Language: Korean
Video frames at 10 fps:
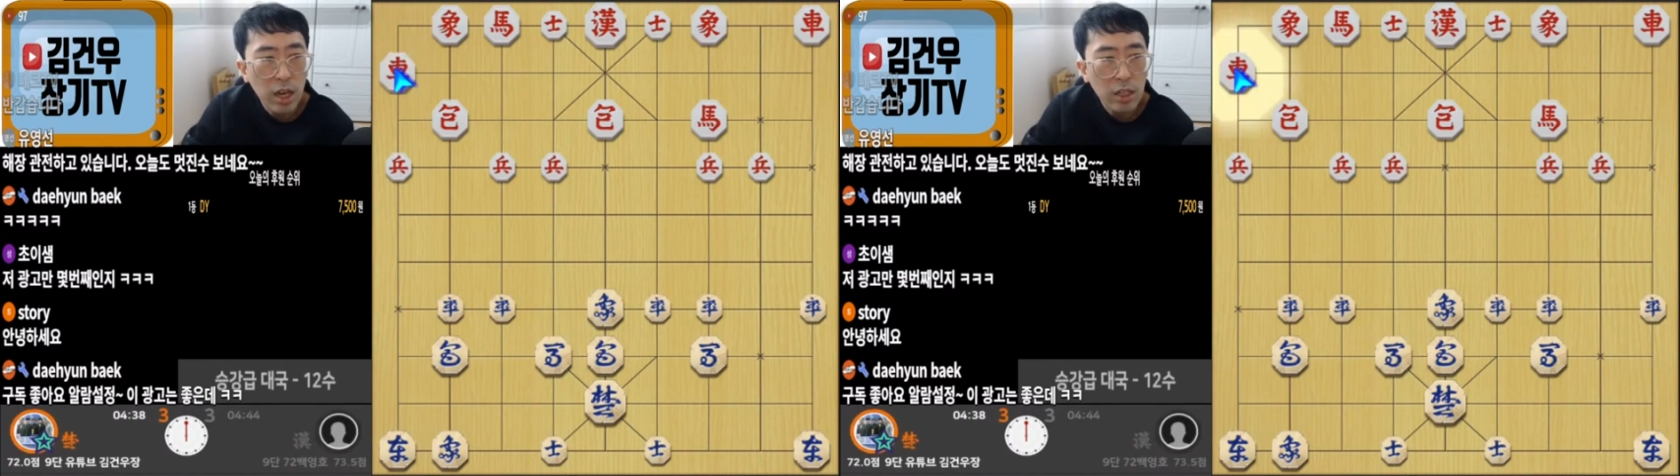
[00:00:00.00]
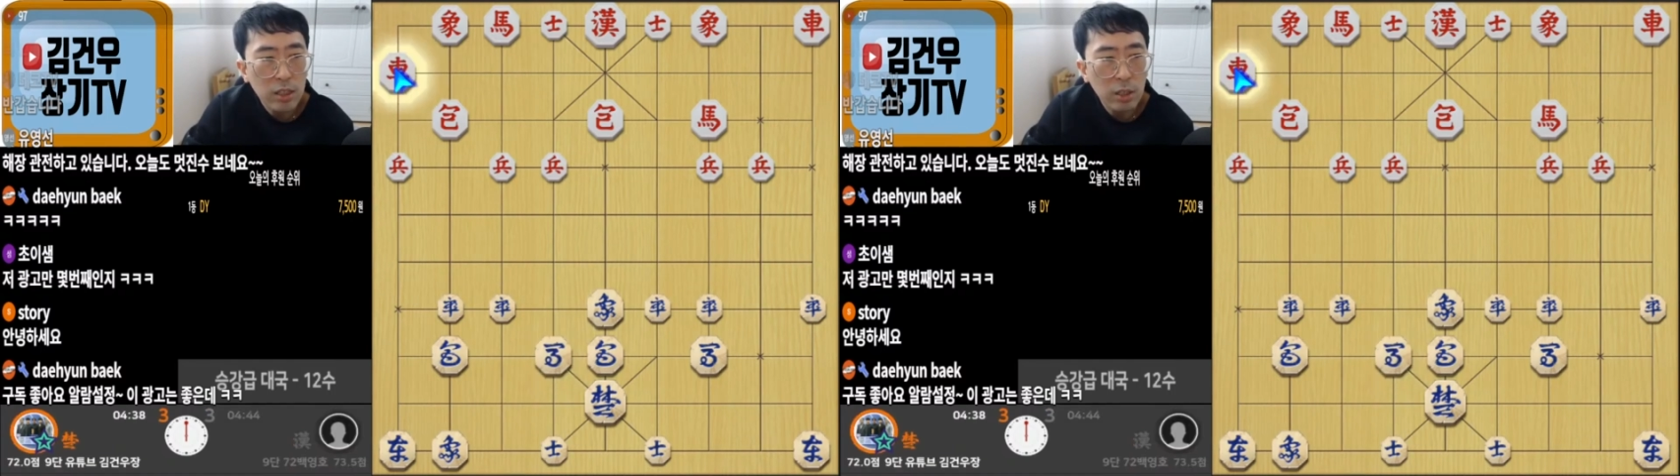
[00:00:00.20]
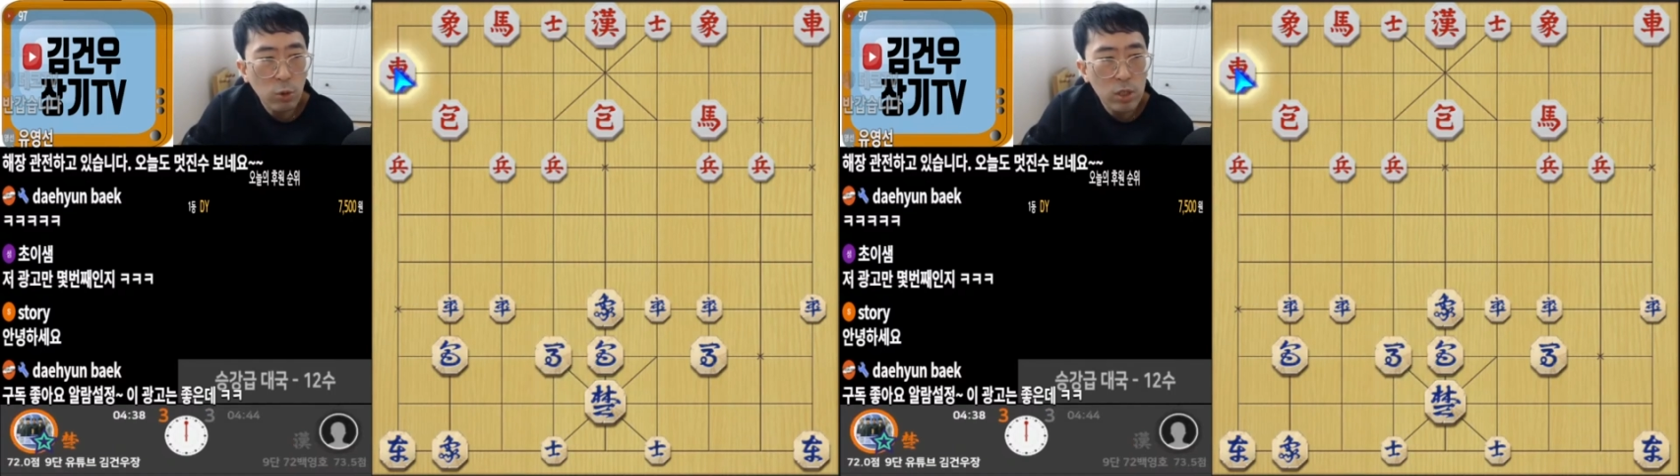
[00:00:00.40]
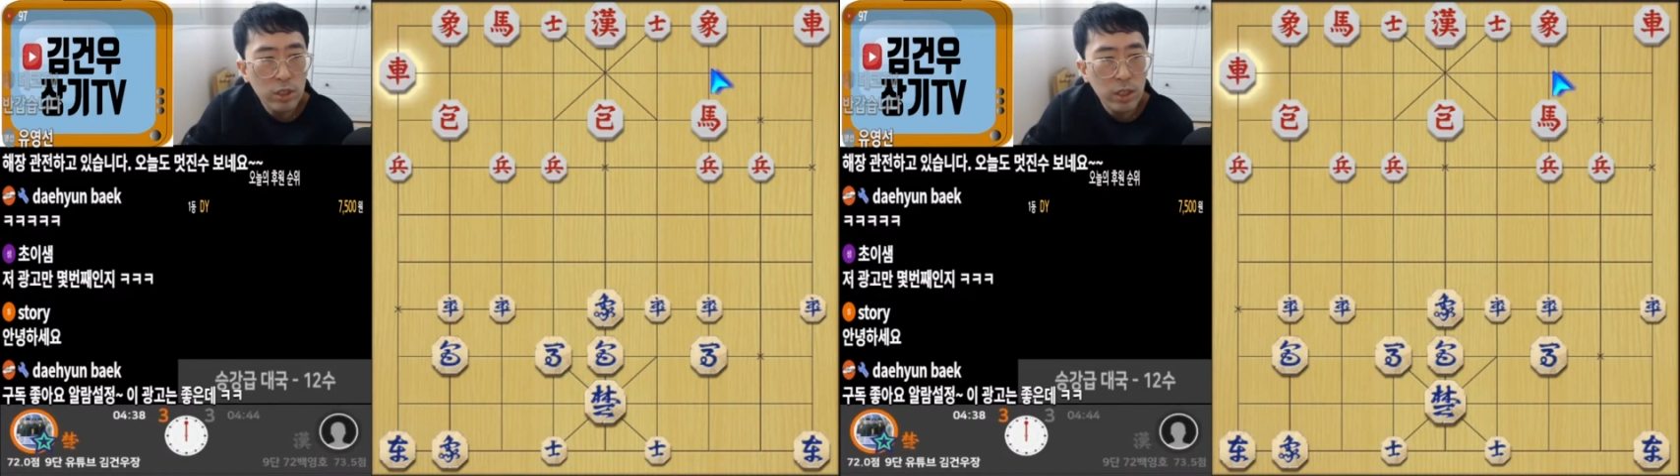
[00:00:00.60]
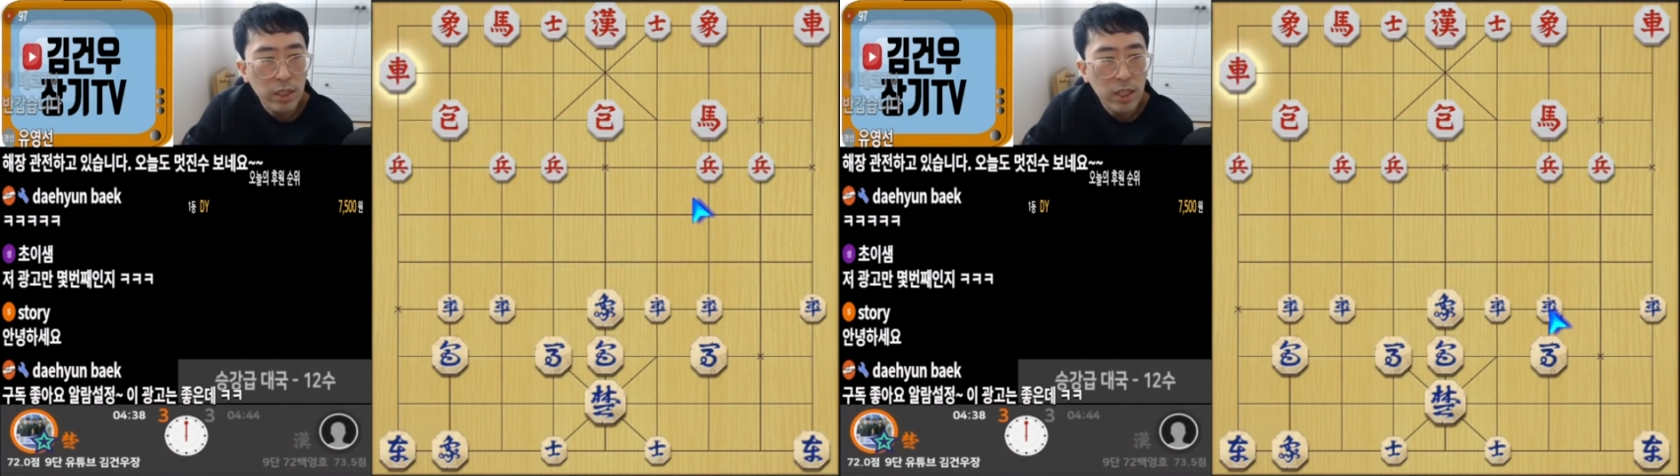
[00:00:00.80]
양차를
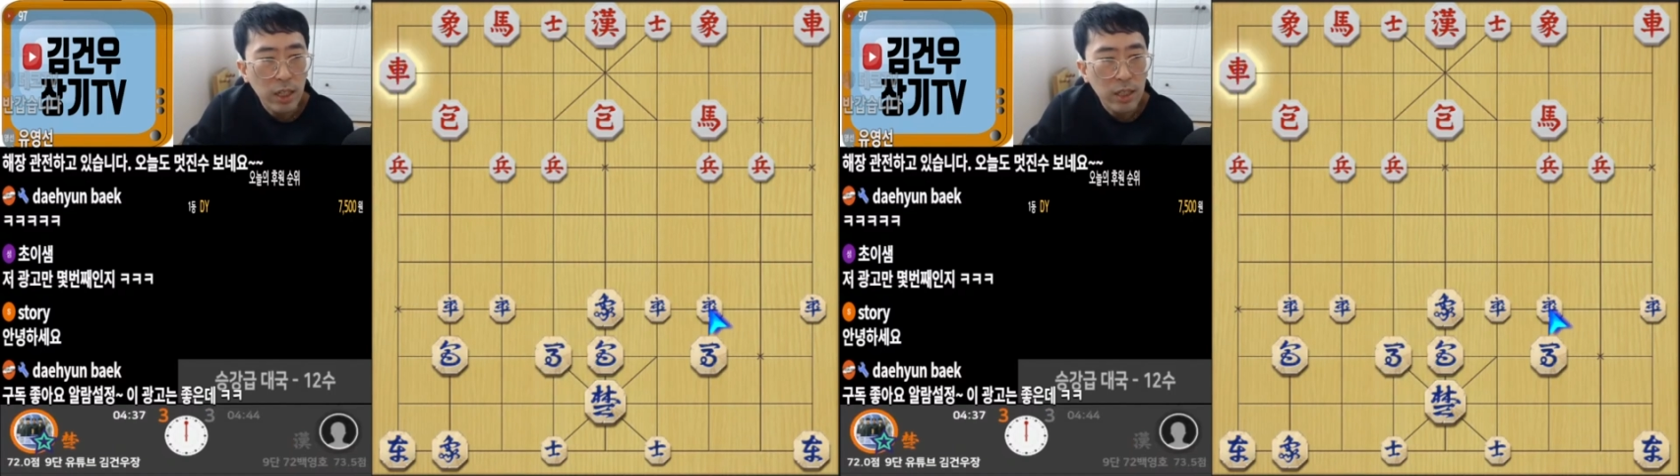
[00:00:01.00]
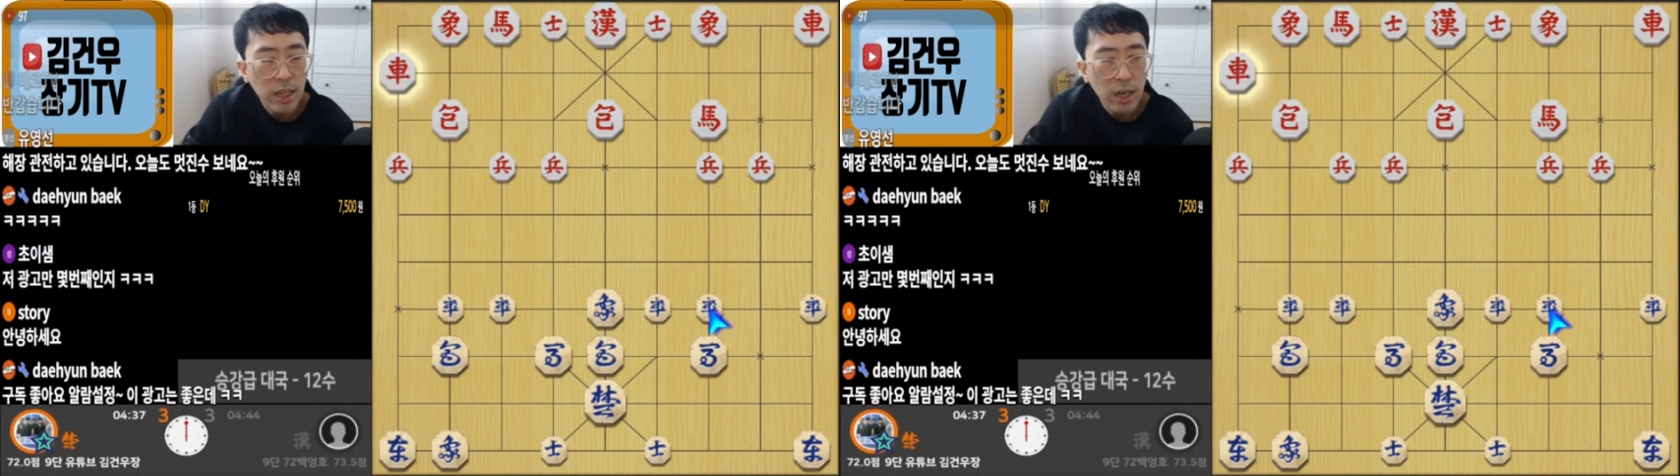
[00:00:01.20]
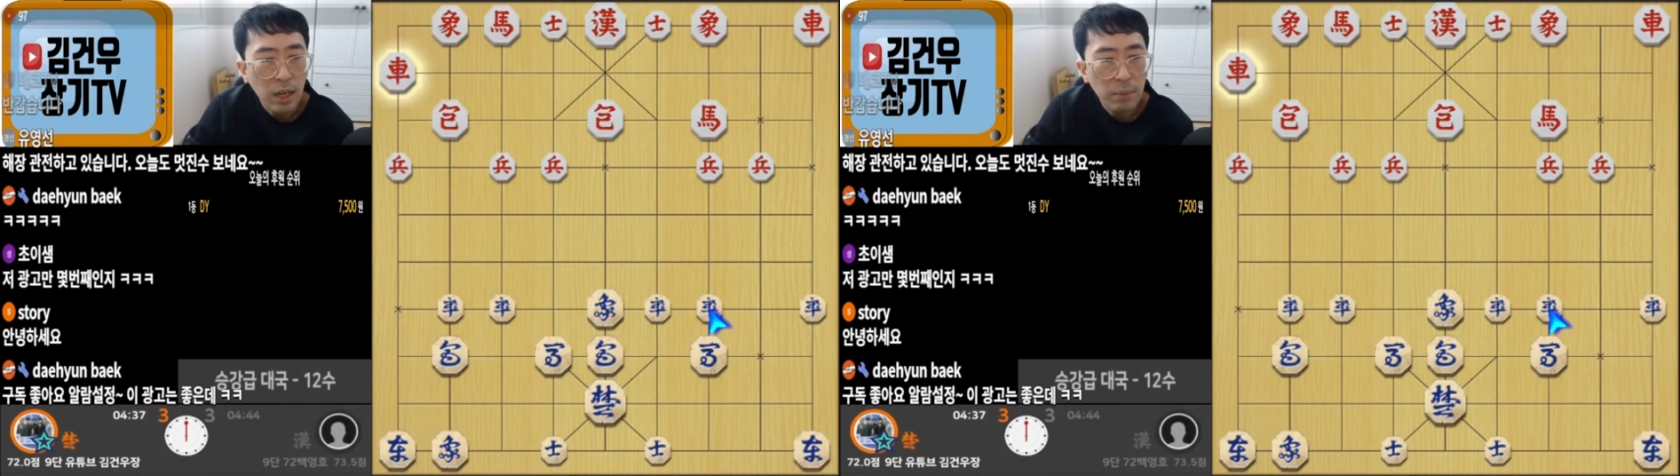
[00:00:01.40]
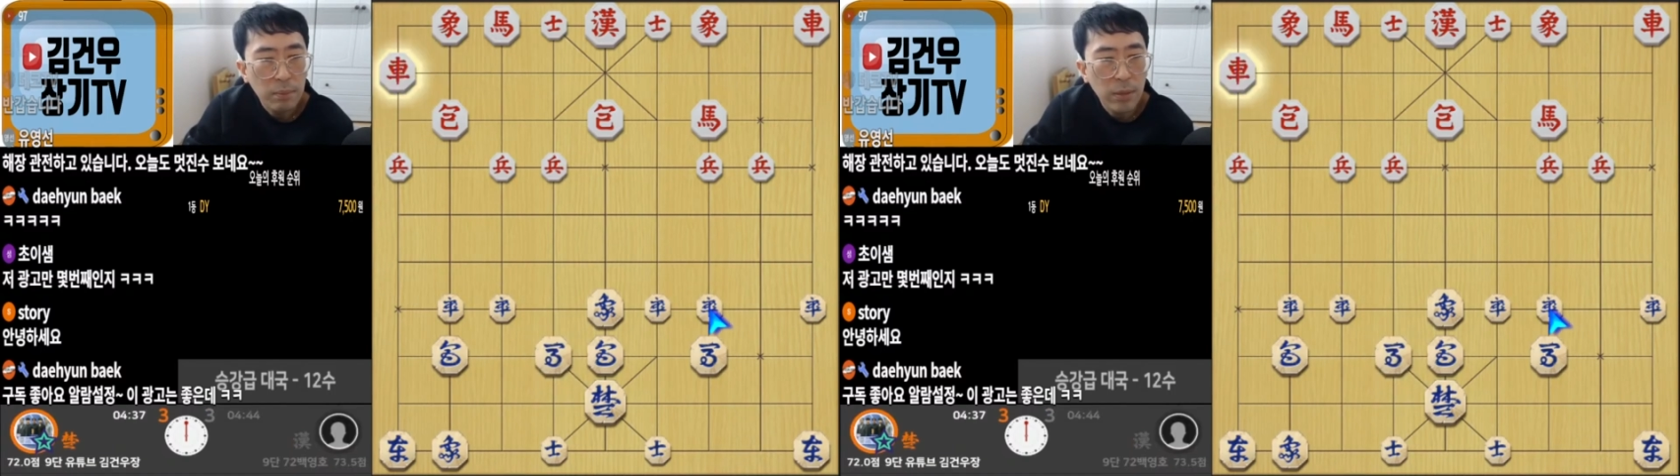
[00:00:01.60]
올려서 대체하겠다.